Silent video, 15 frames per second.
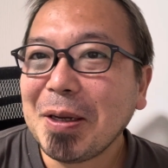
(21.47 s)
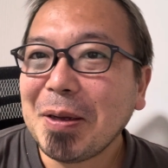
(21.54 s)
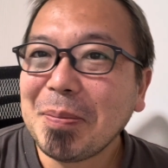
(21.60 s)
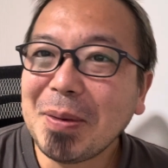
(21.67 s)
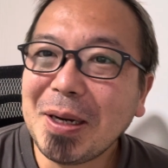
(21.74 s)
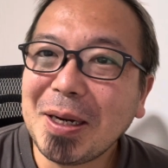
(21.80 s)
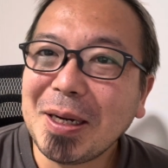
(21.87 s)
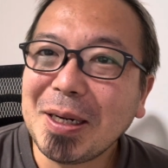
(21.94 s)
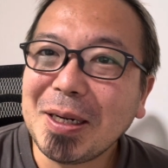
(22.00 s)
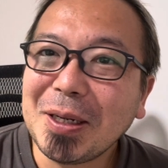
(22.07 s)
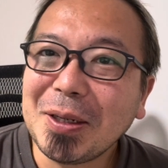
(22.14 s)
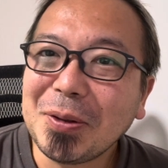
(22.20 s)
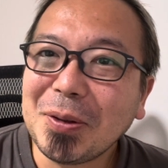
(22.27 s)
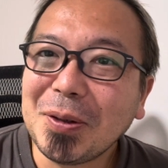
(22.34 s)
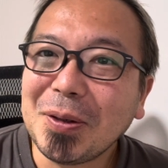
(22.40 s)
まあ、
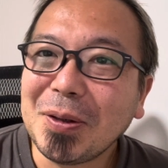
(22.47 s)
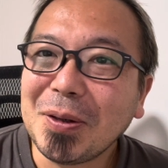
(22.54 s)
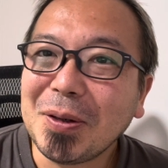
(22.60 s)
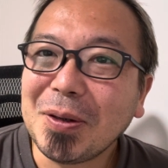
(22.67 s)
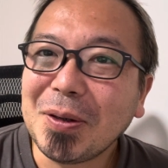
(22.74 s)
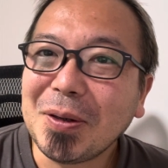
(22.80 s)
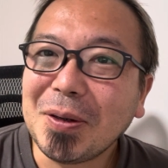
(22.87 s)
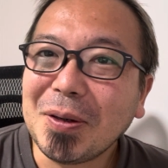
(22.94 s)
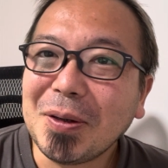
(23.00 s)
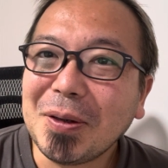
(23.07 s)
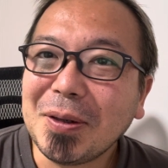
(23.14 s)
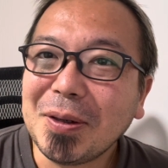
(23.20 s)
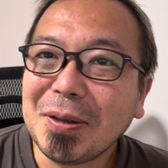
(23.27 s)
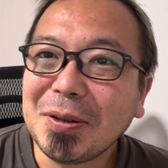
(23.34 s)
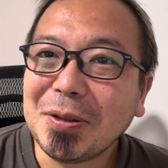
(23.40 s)
あの
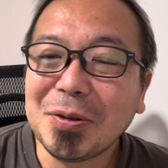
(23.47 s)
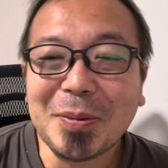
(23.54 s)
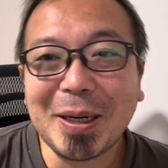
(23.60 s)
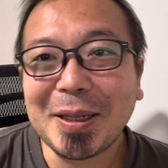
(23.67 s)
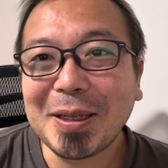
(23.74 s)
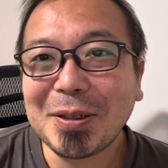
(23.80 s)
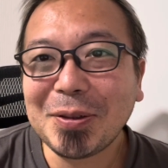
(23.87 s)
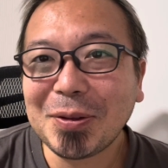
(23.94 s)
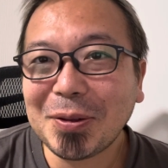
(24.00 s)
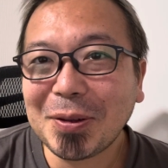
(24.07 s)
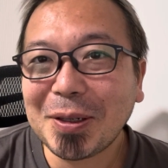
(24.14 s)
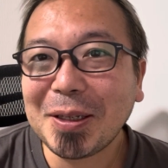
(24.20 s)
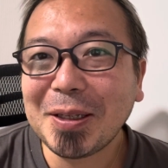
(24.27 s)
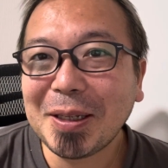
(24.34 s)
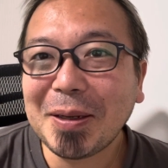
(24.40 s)
生まれてくる
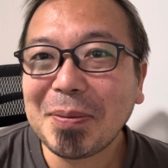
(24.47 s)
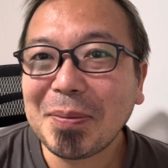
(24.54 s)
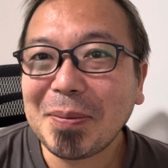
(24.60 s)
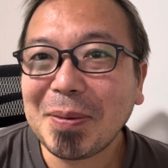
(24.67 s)
時にね、